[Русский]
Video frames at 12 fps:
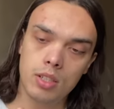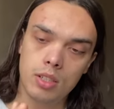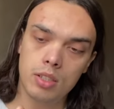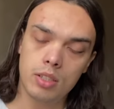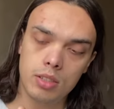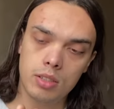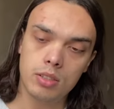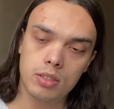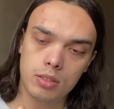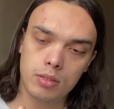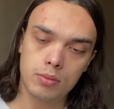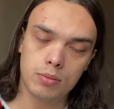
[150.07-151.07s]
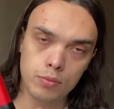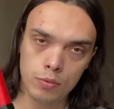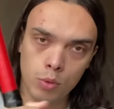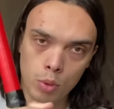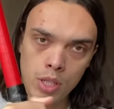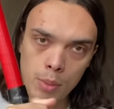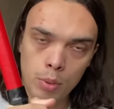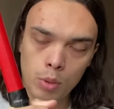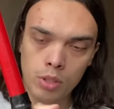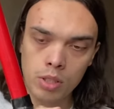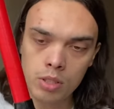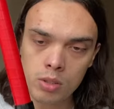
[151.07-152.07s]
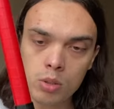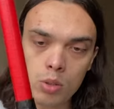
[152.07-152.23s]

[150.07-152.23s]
э, в руке плотно.